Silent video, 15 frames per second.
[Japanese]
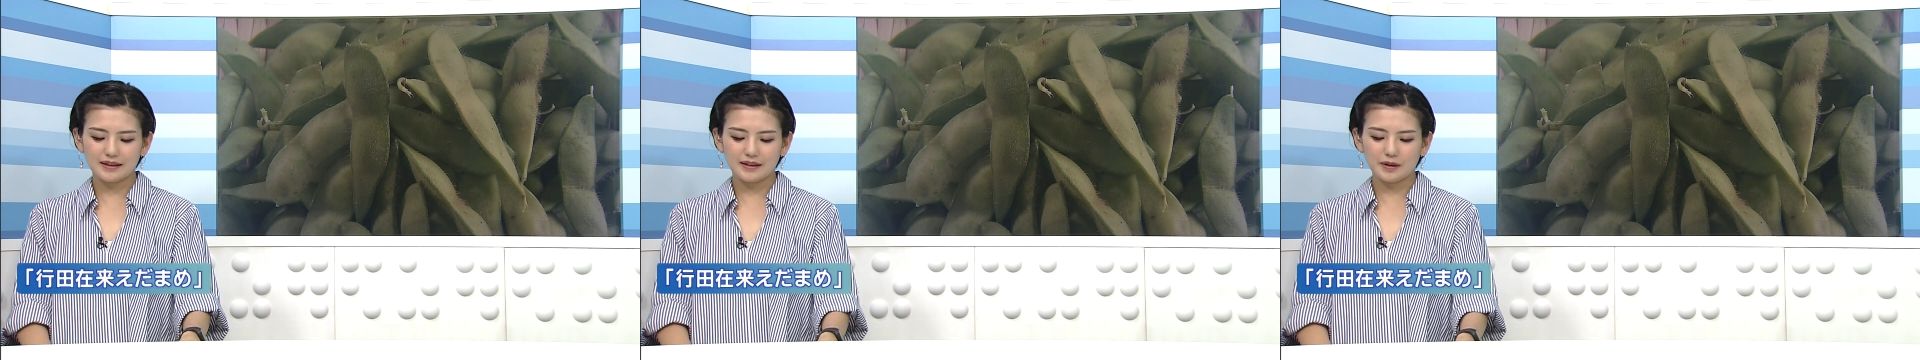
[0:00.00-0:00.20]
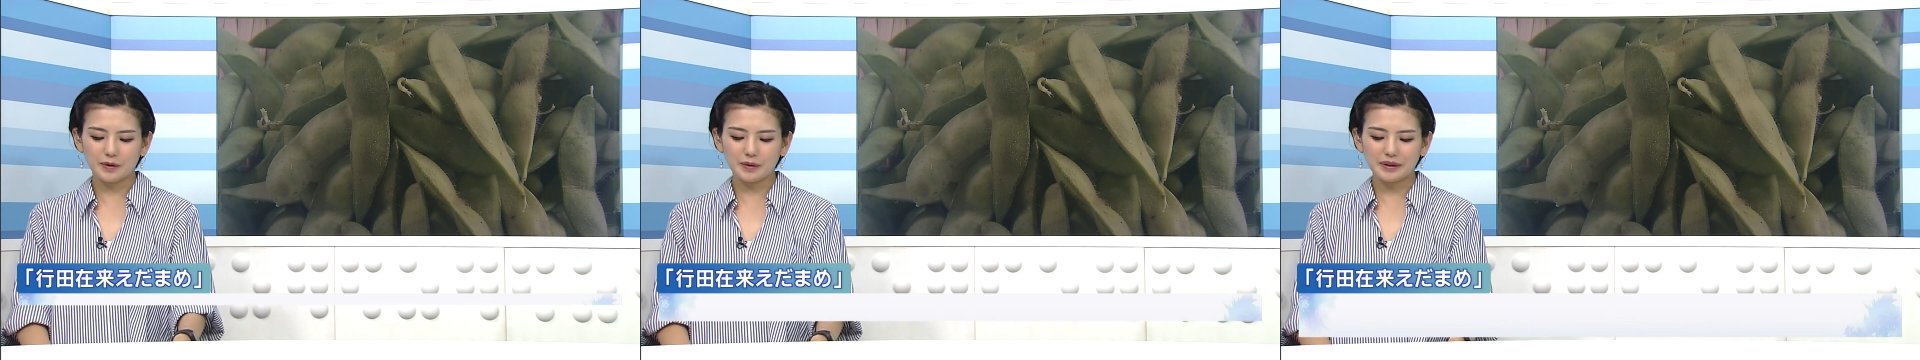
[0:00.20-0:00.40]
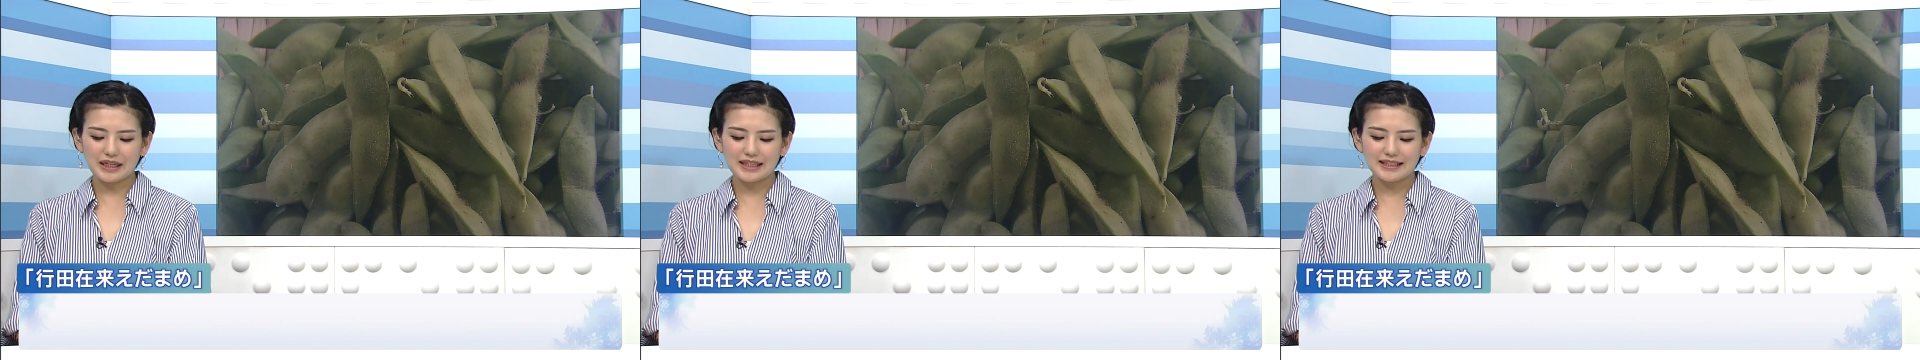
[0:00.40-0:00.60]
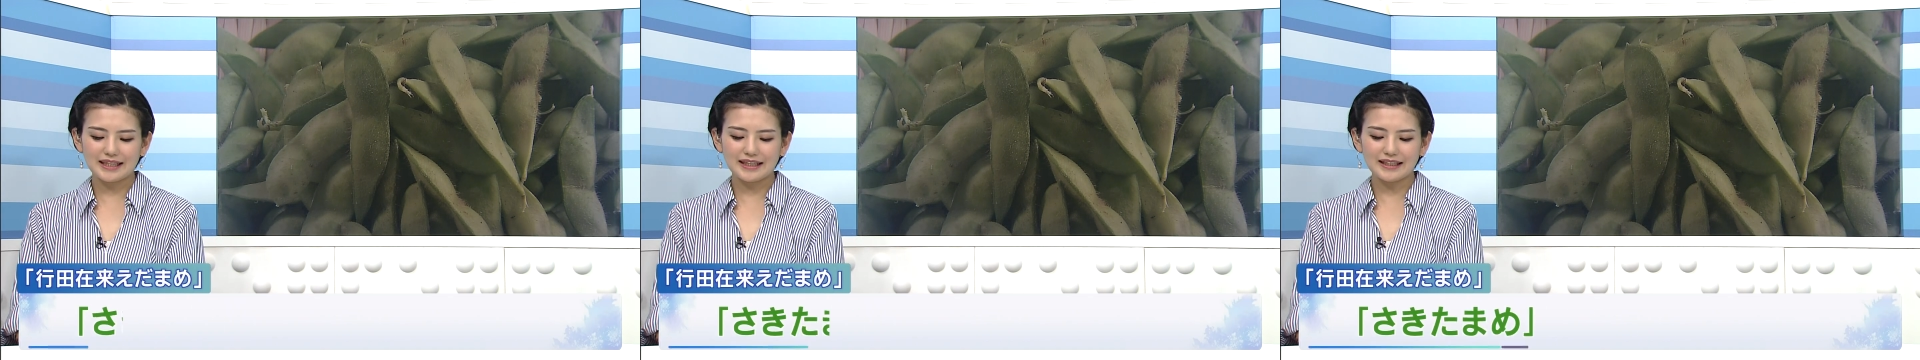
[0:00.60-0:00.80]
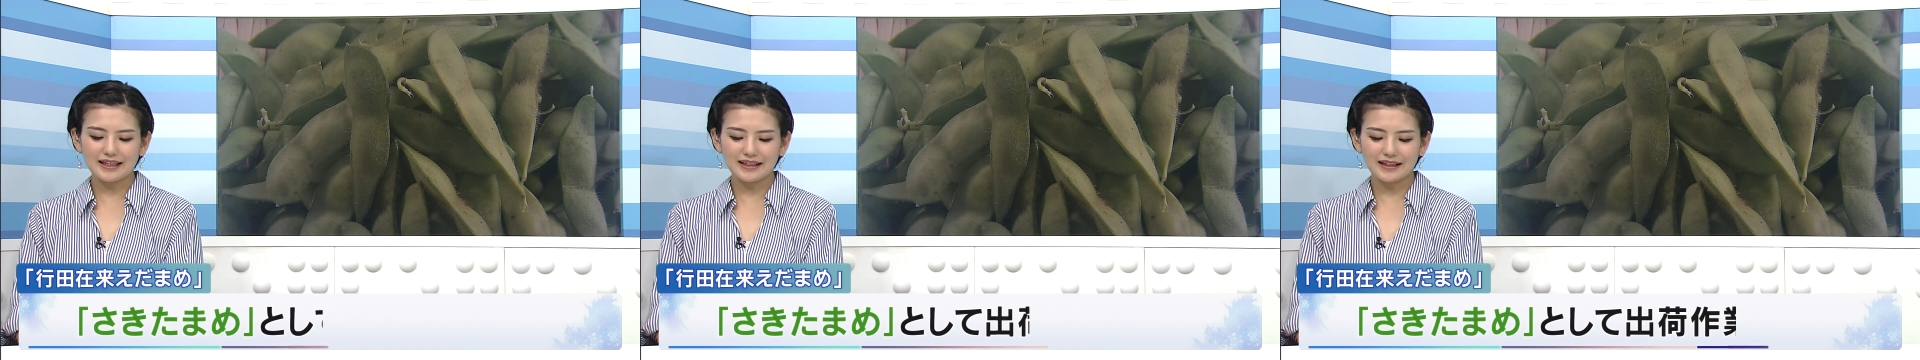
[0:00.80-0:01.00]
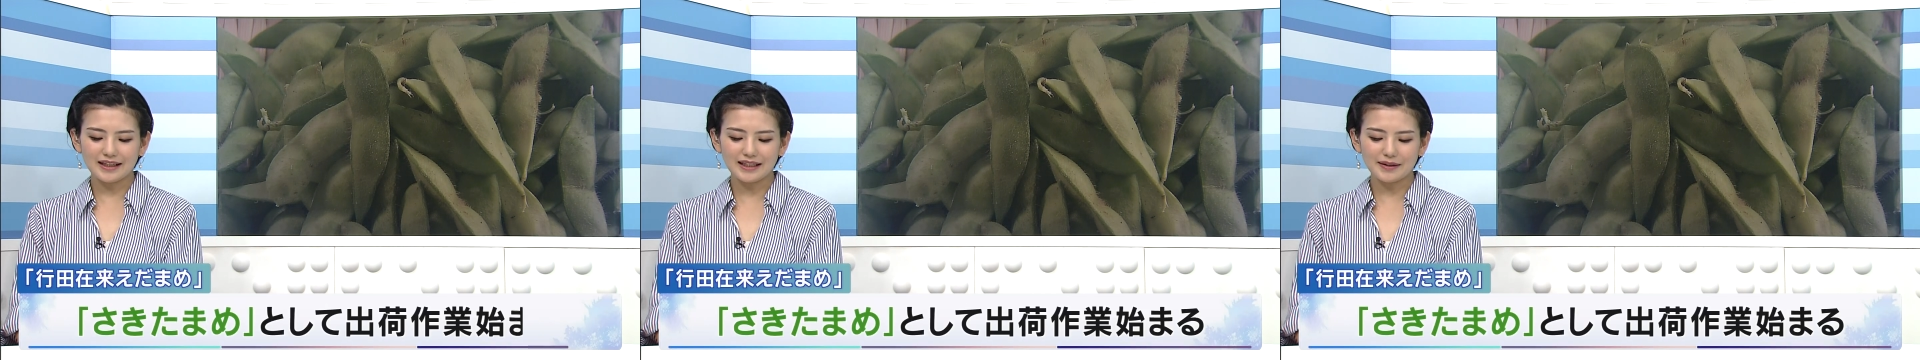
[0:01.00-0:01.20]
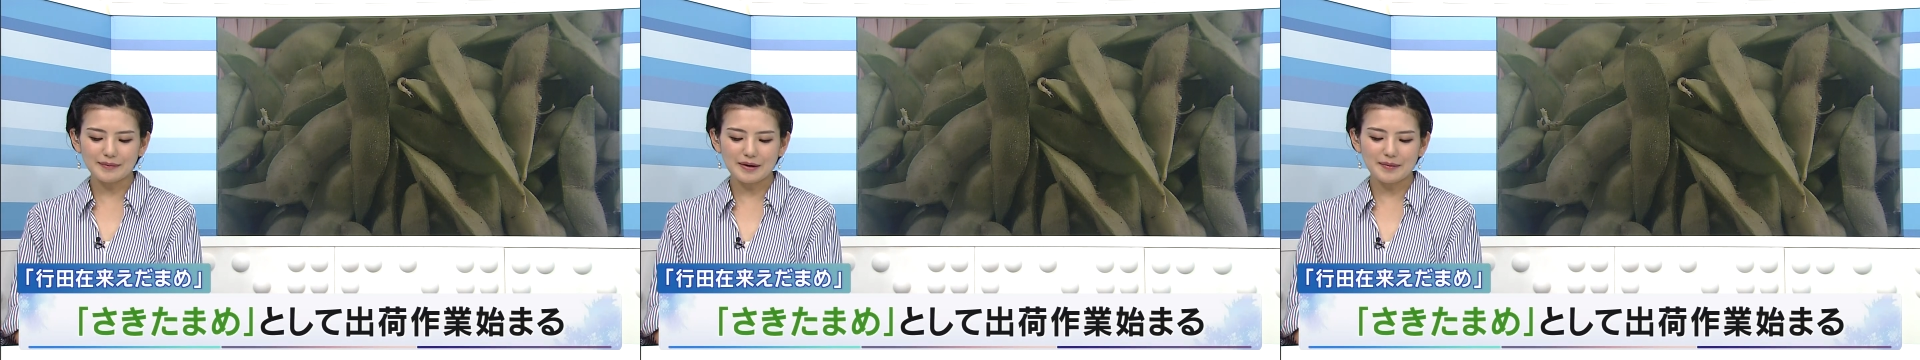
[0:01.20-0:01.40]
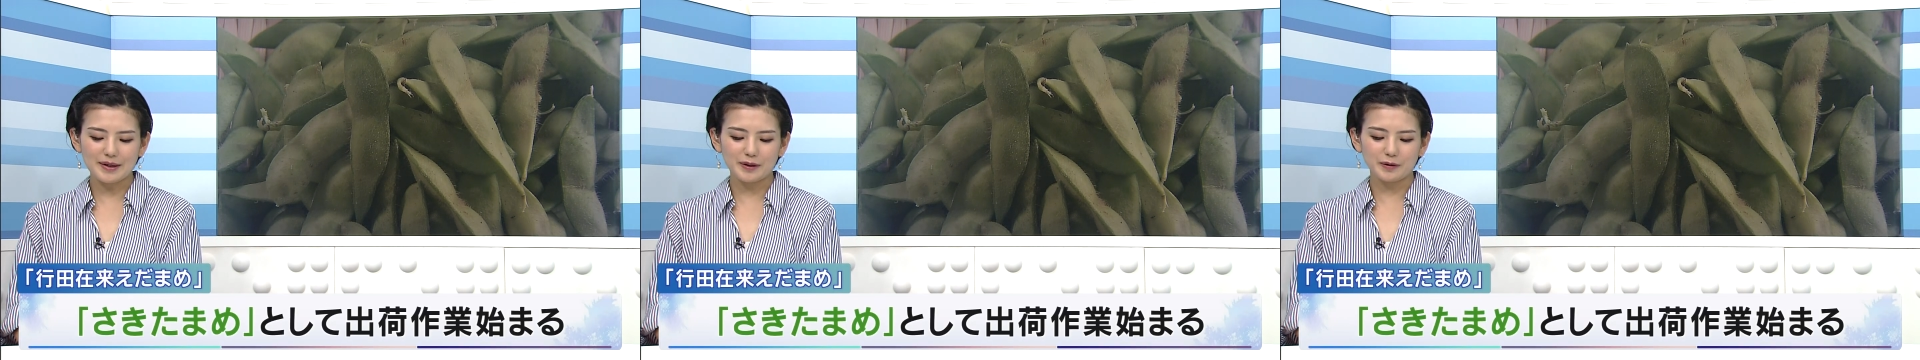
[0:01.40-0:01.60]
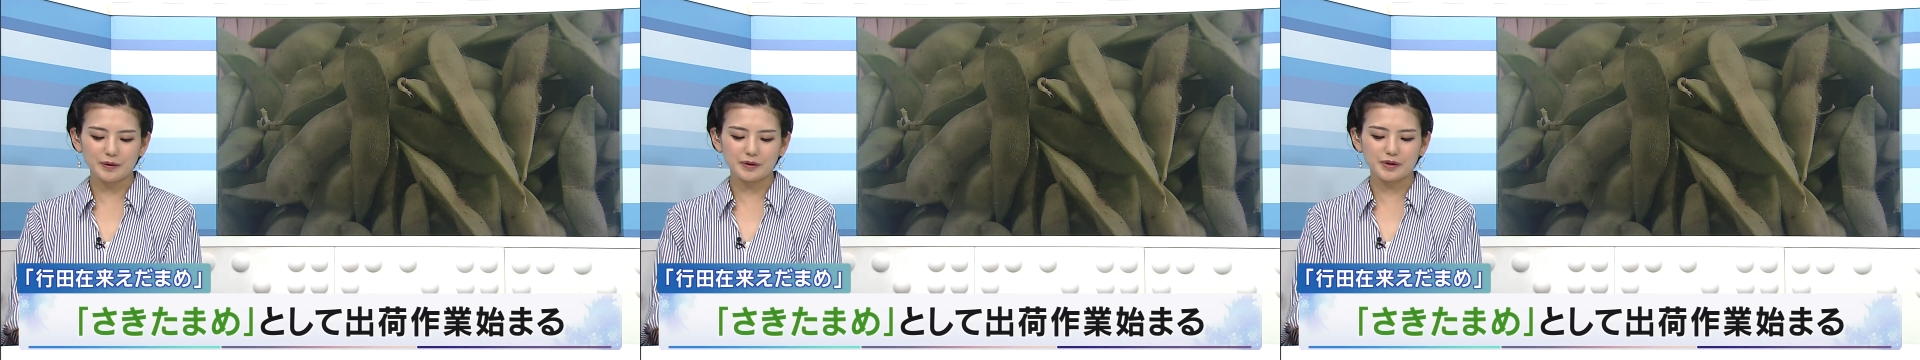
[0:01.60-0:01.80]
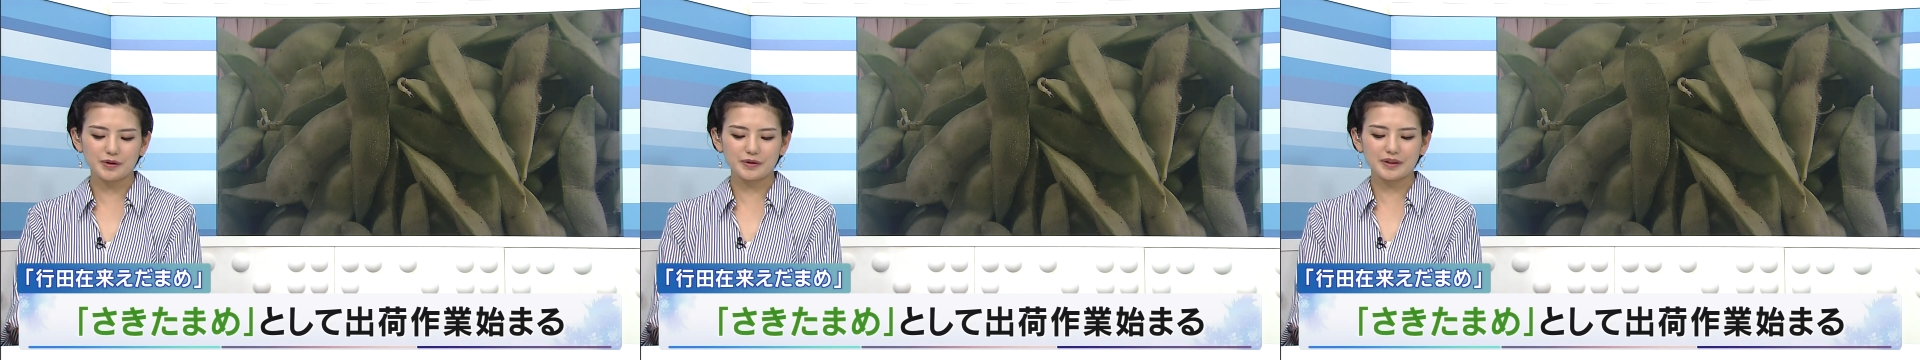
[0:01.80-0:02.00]
行田在来枝豆
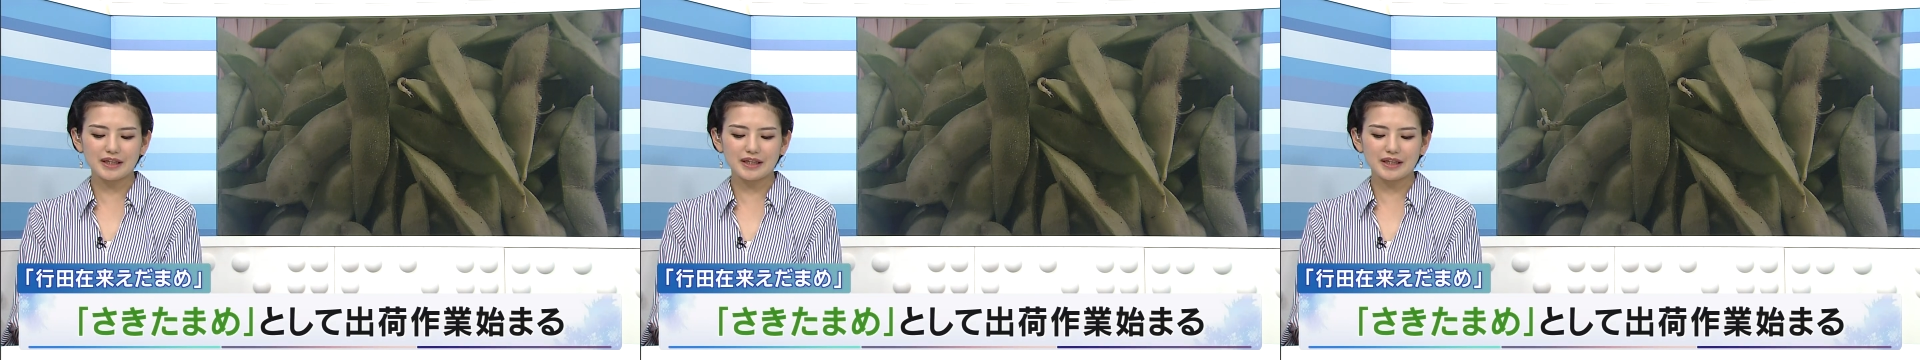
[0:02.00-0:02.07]
の出